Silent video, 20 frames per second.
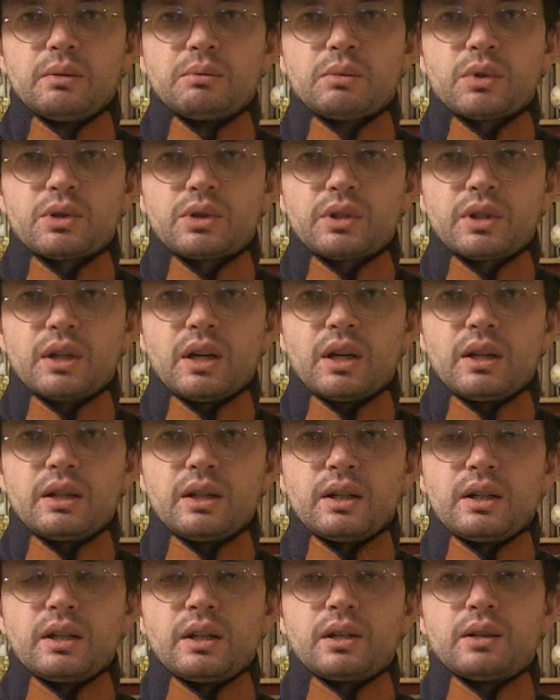
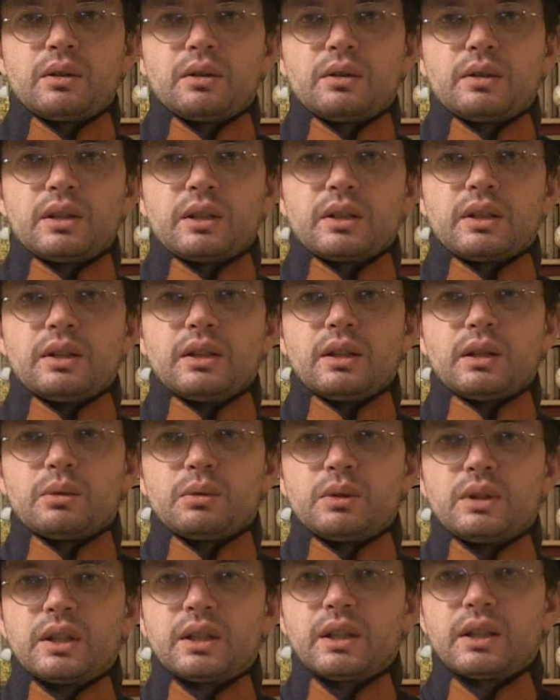postrzegana jako taki
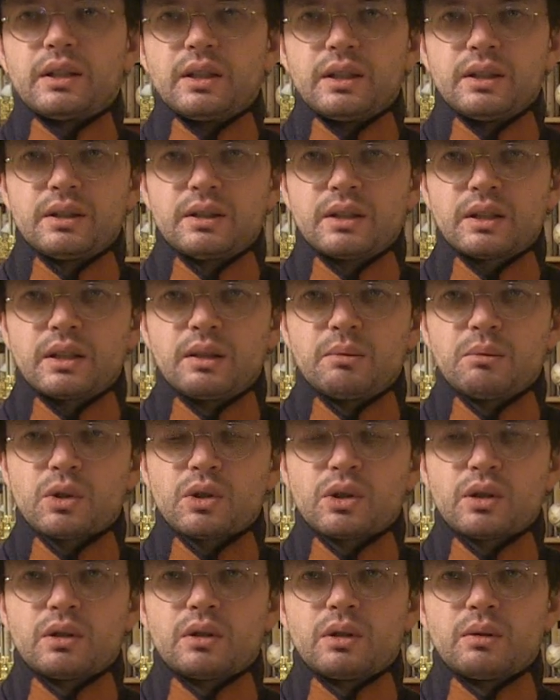naród dekadencki.
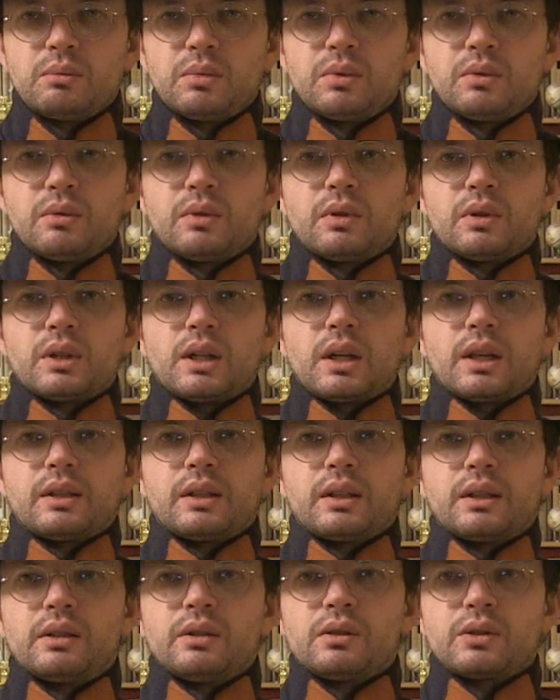Może to było
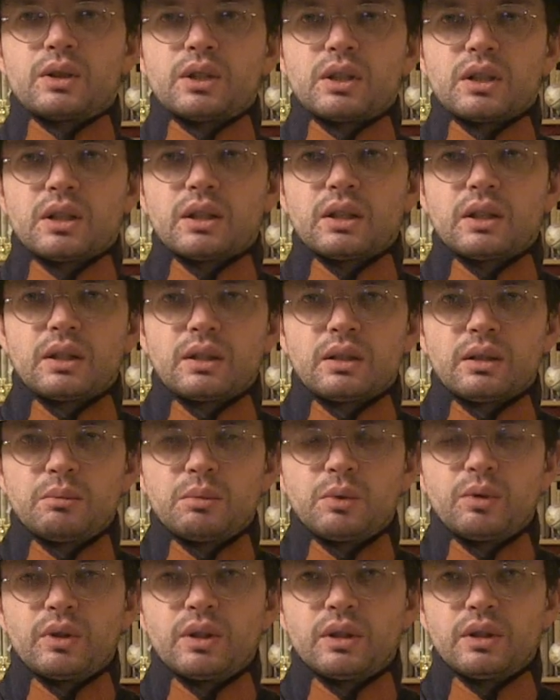dlatego, że to
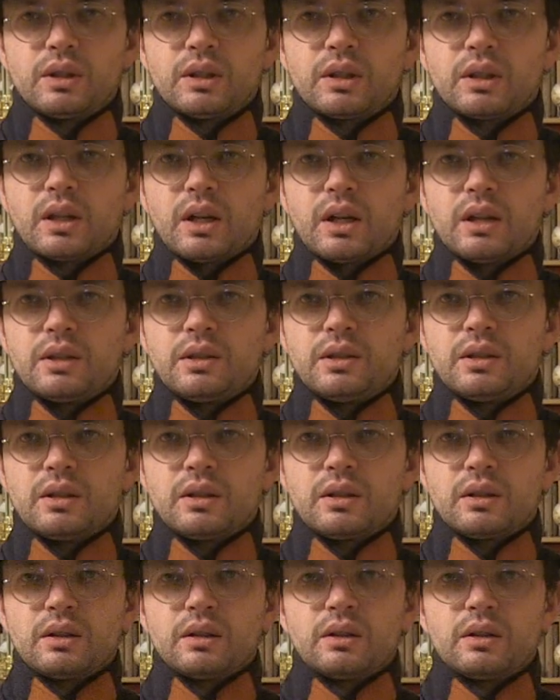był jedyny kraj,
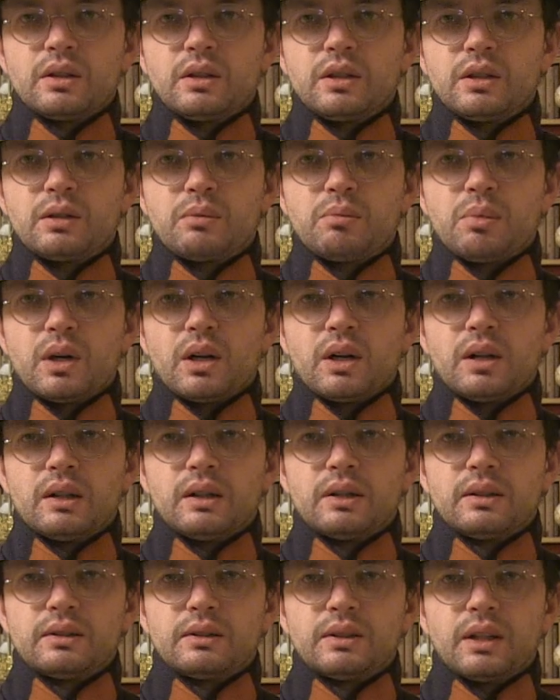gdzie
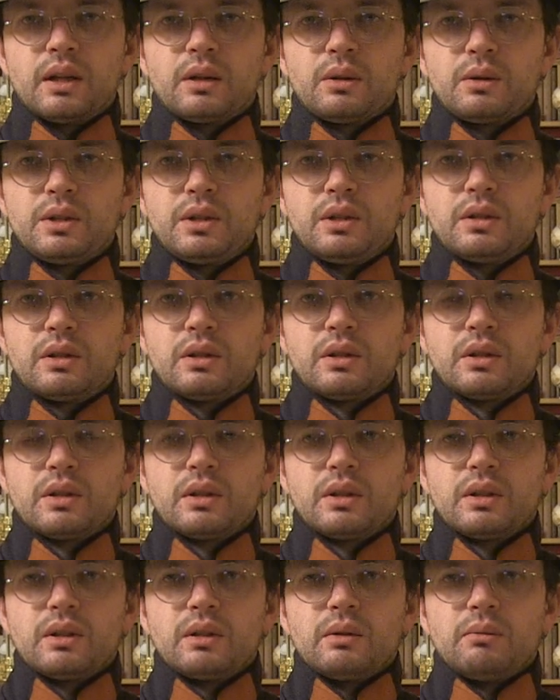liczba narodzin
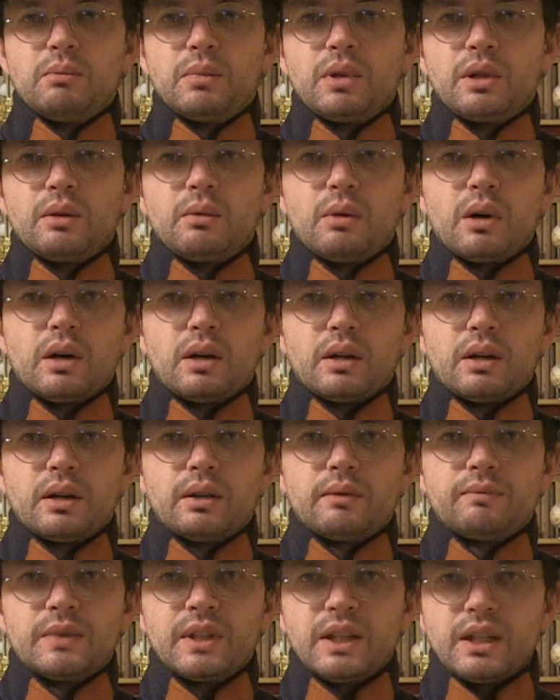
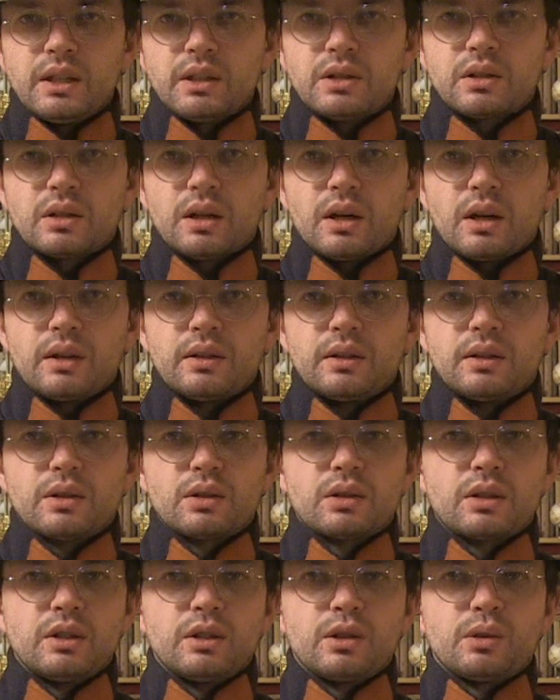była mniejsza
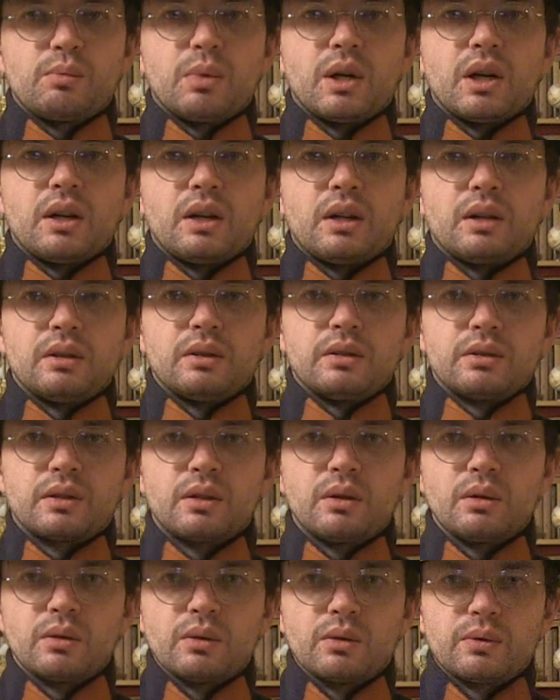niż liczba
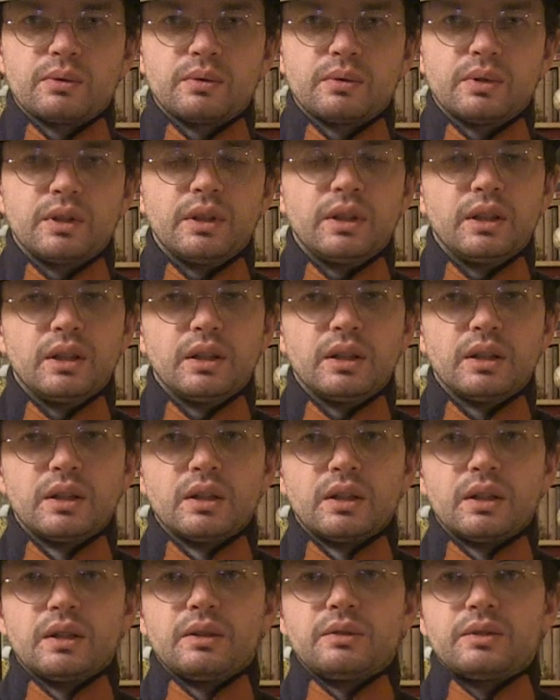zgonów. I
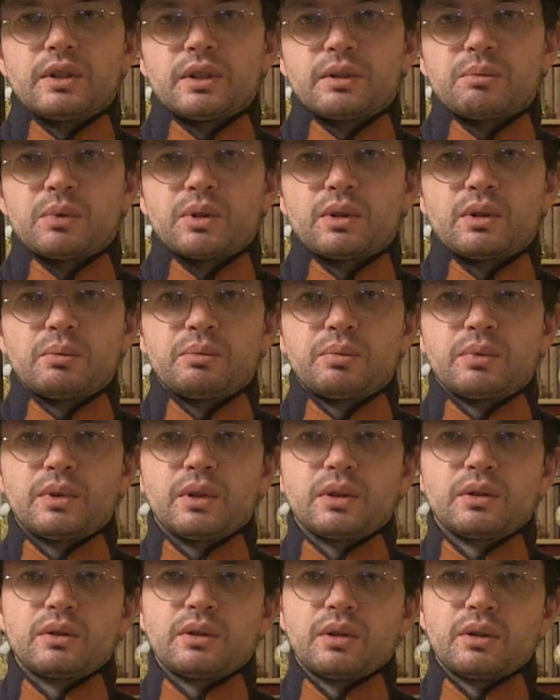w ten sposób
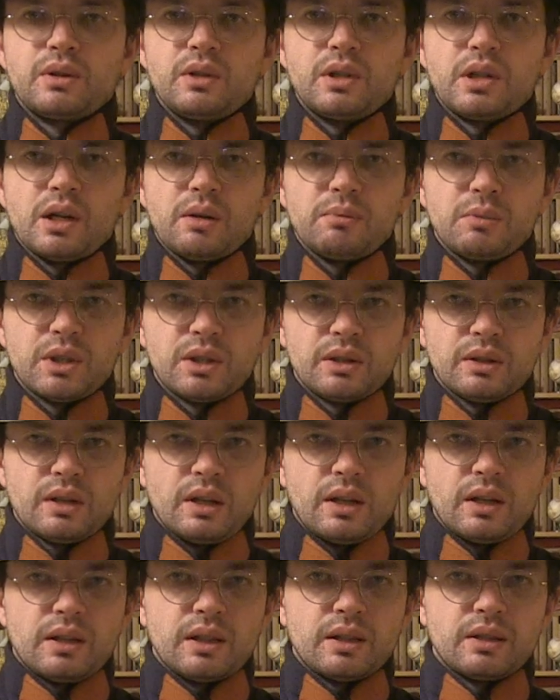to, co dzisiaj
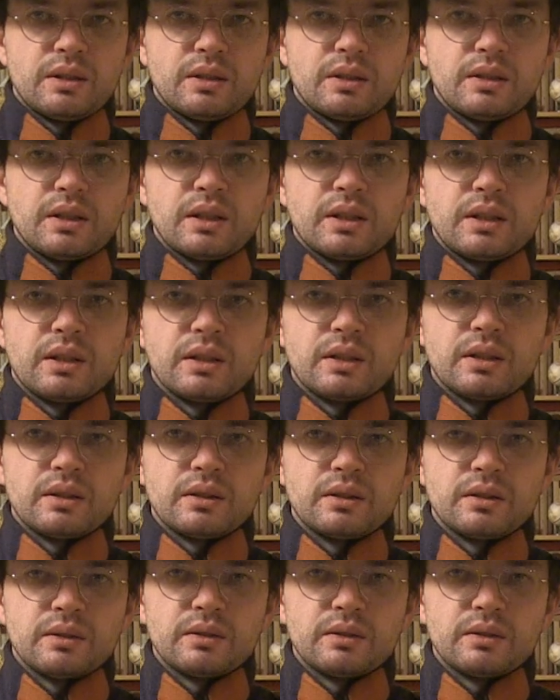dla nas jest takie